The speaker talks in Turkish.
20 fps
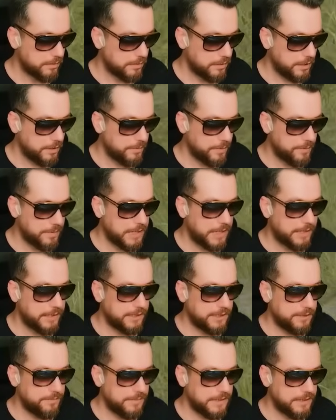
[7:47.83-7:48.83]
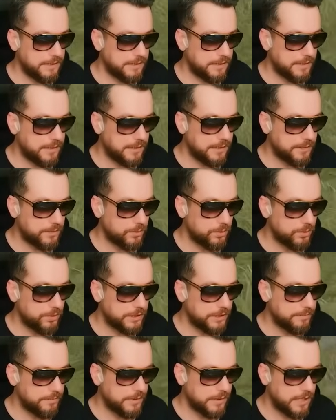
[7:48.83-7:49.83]
Tamam kardeşim ben de sana ayak
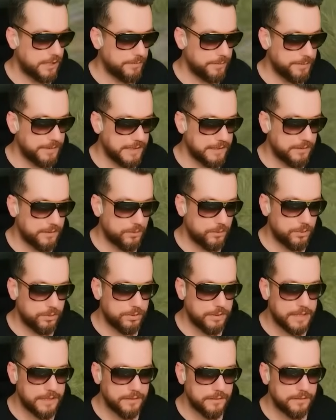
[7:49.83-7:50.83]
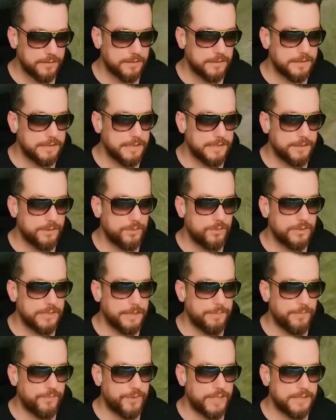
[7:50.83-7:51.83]
uydurayım. Ama bir yerde dursan sanki
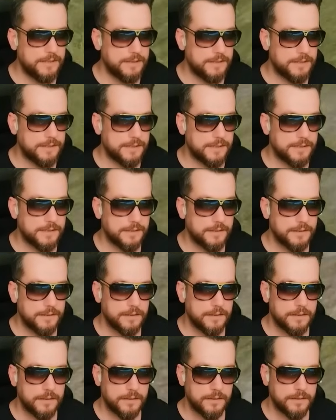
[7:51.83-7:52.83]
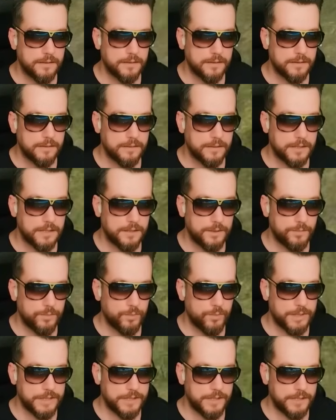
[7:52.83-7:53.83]
güzel bir fight atarız. Evet
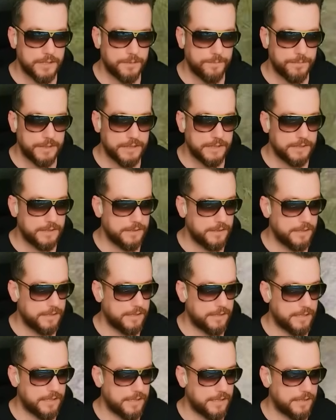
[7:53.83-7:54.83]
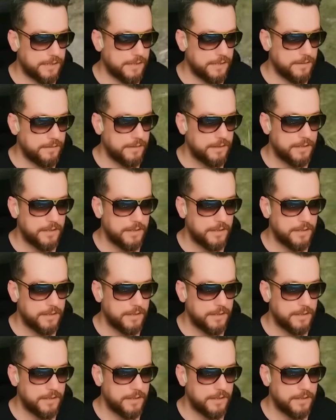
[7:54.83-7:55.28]
bu buggy adam buggy'si değildir herhalde.